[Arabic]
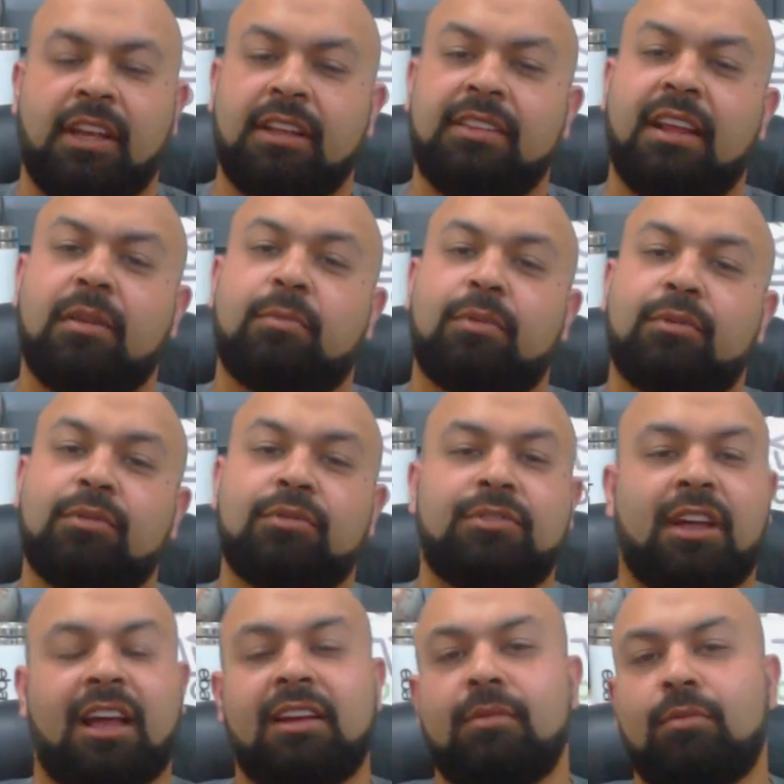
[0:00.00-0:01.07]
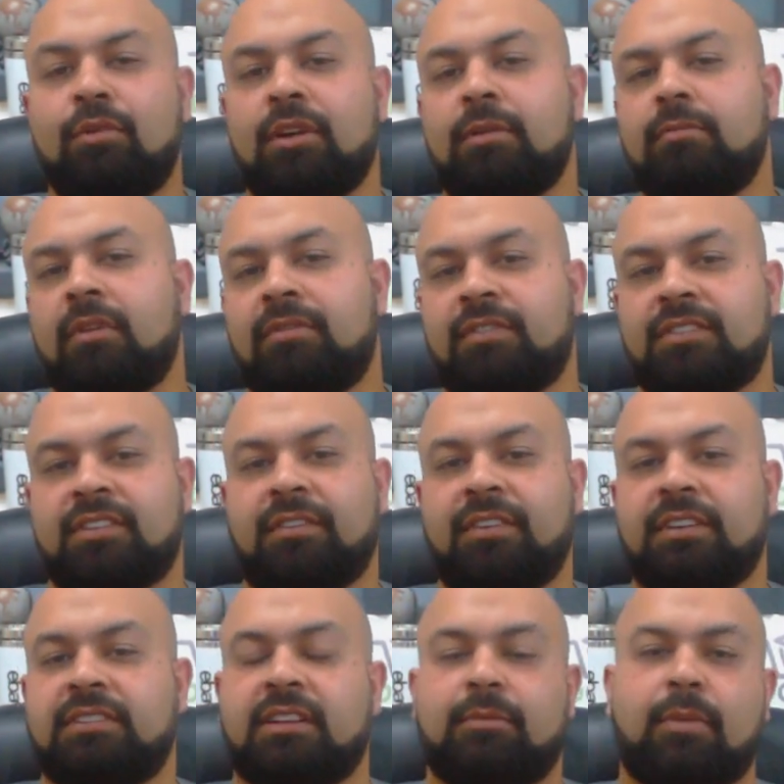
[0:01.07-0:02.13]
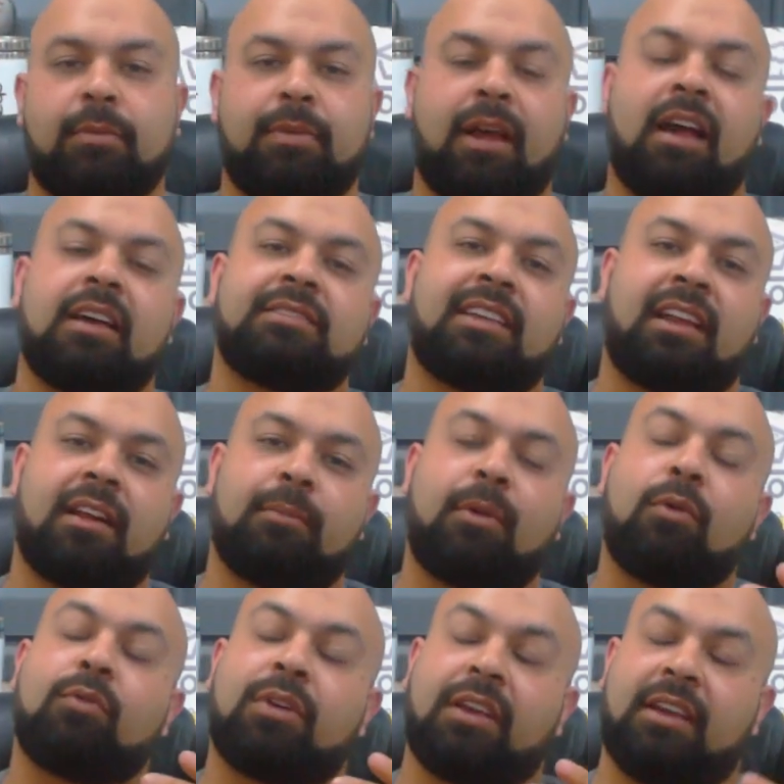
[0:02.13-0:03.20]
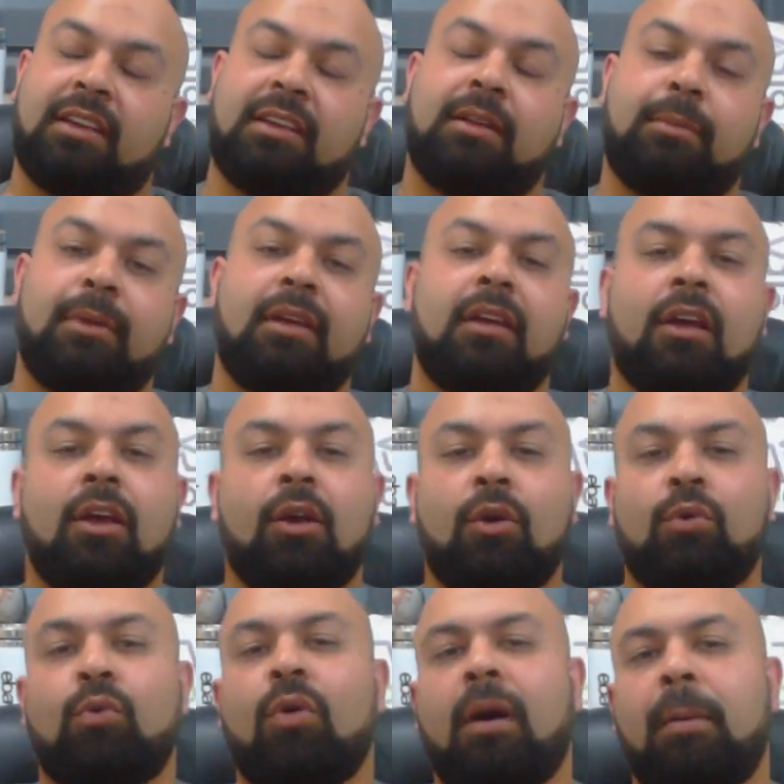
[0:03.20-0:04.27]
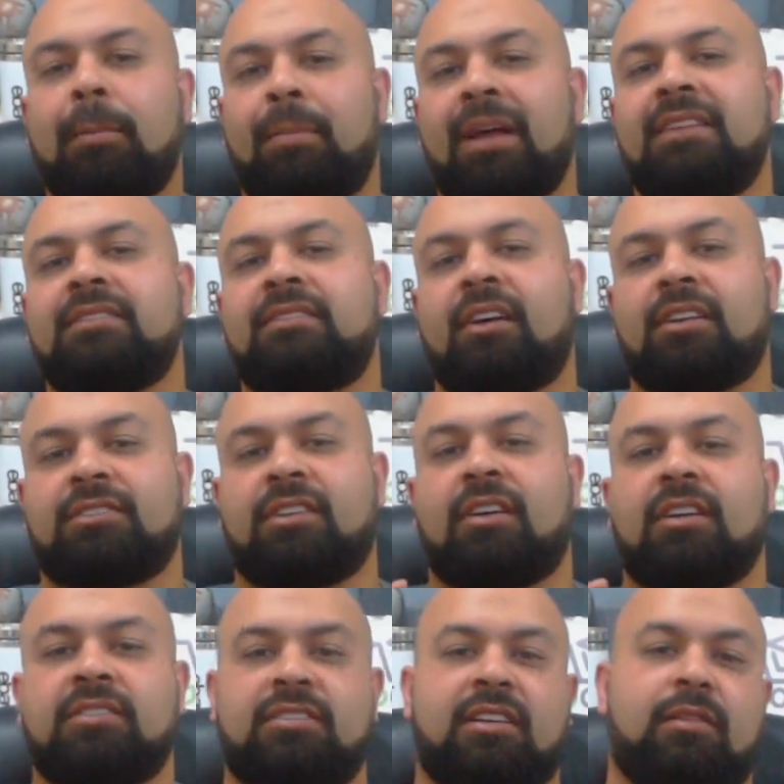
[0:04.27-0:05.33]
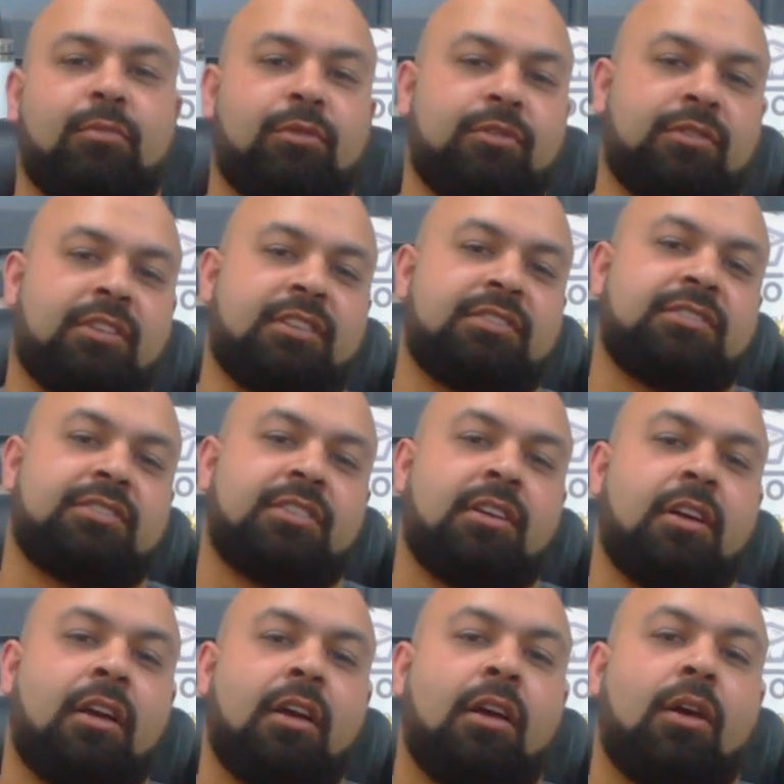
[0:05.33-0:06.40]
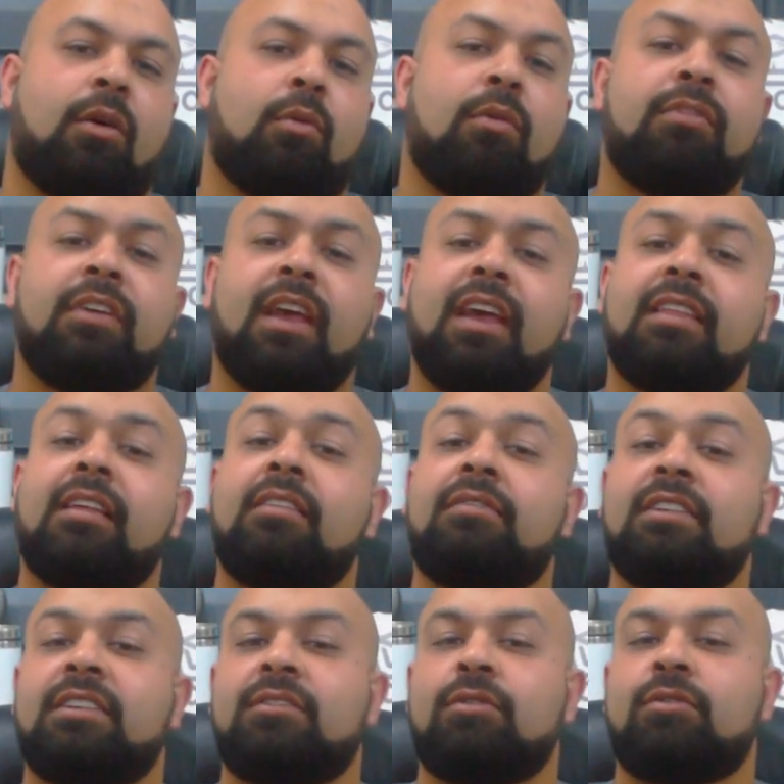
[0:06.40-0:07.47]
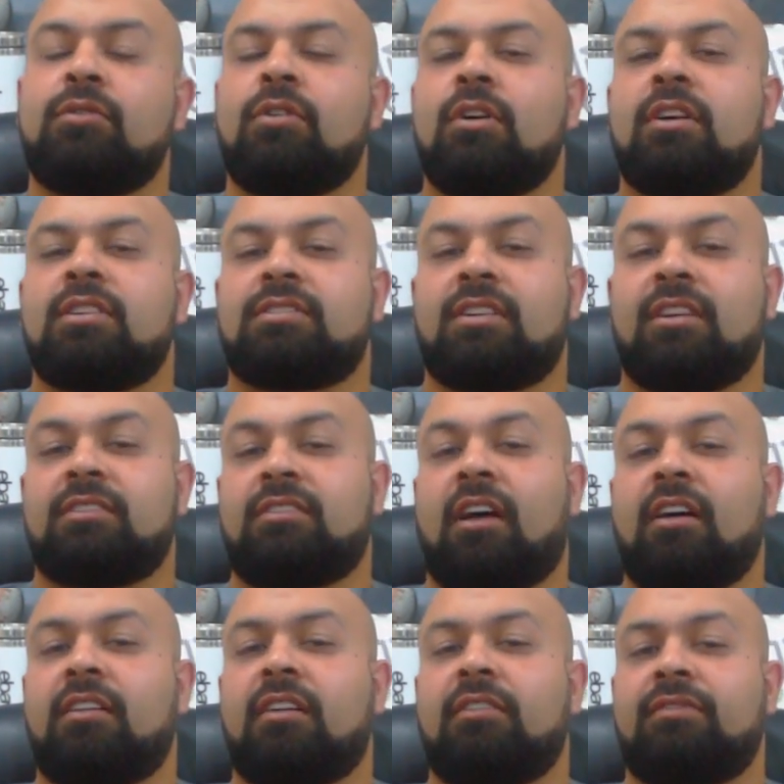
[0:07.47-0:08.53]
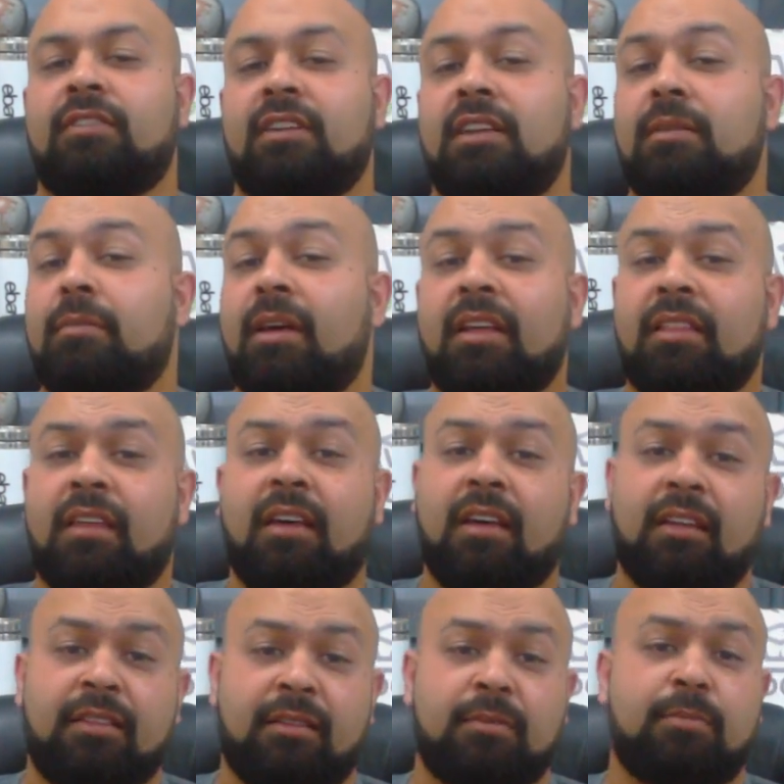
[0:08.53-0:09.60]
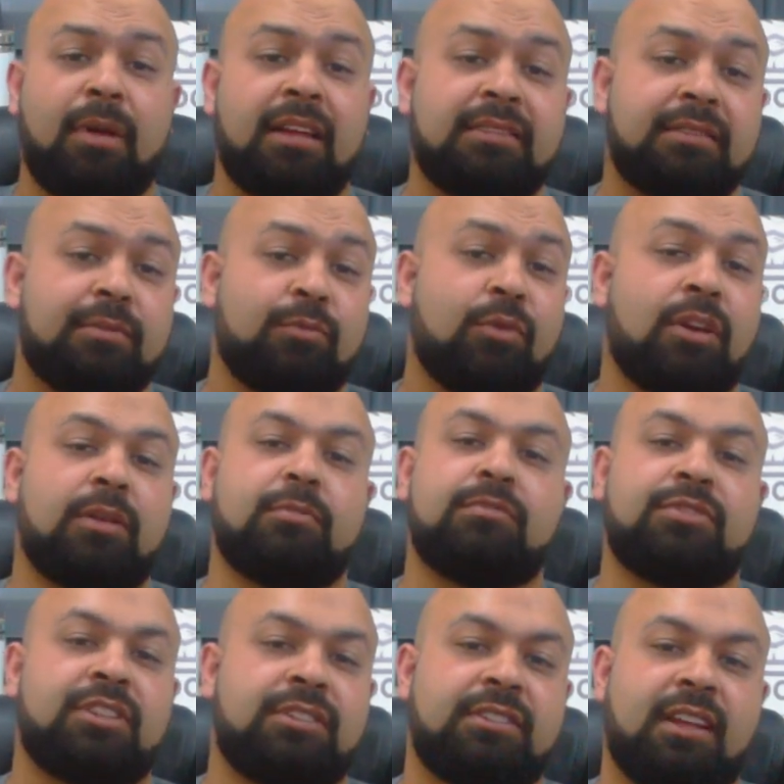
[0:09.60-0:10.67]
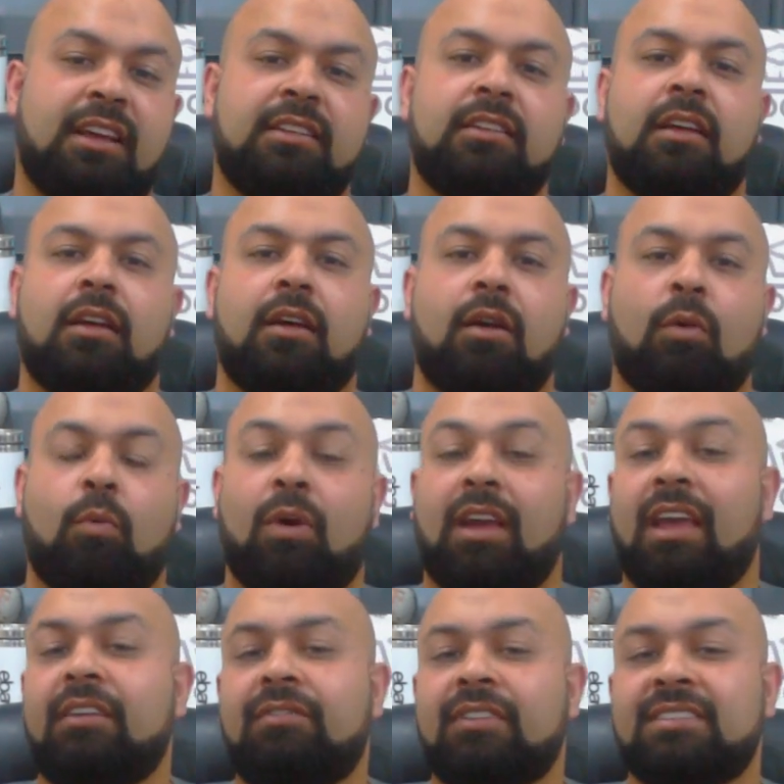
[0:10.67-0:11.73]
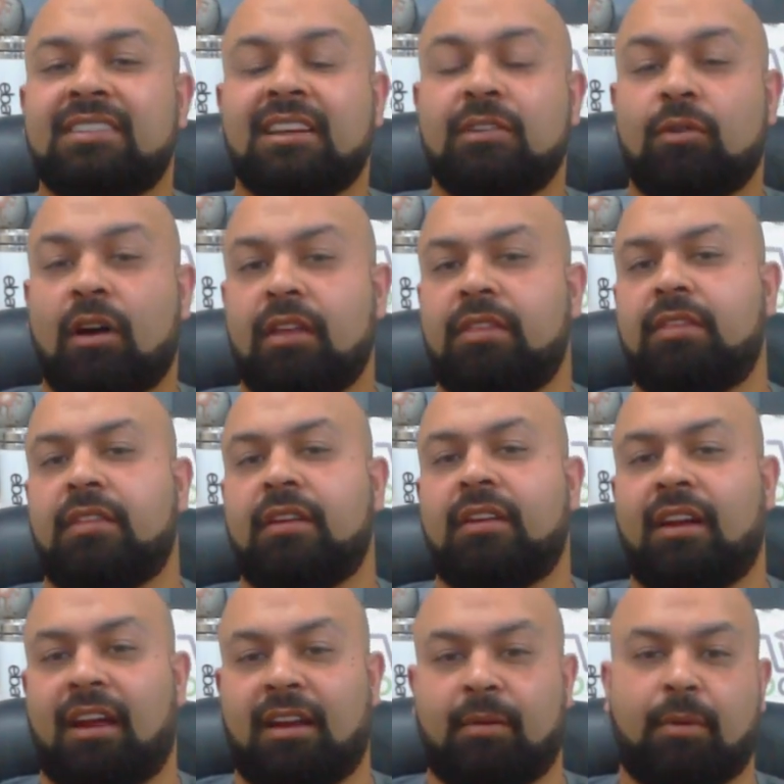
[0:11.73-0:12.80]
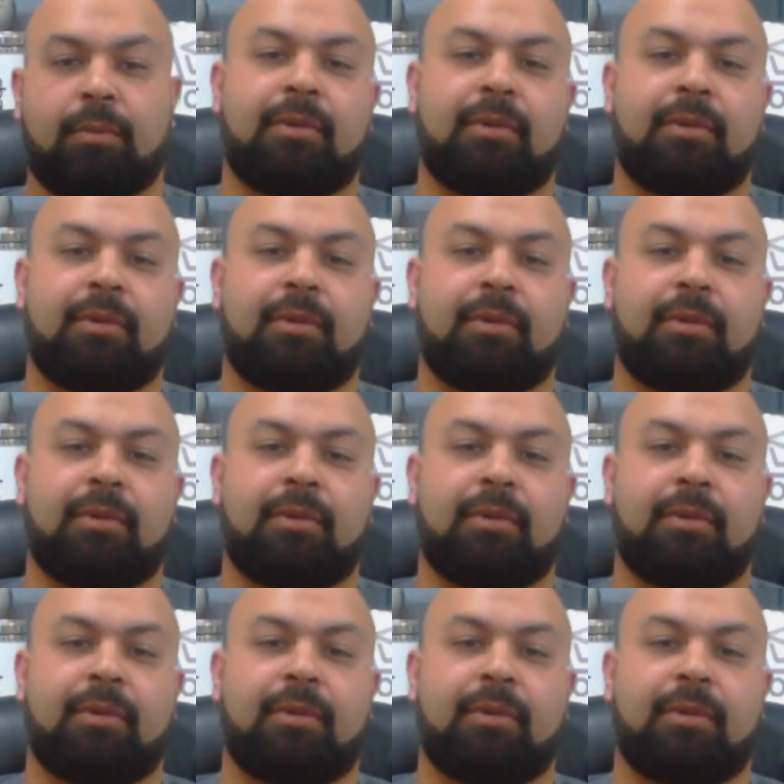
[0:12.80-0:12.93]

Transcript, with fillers: إحدى البنود المهمة في صفحة المبيعات على موقع إيباي هو بند خصائص المنتج وفي هذا الفيديو سنتعرف لماذا هذا البند مهم جدا وكيف سيؤثر على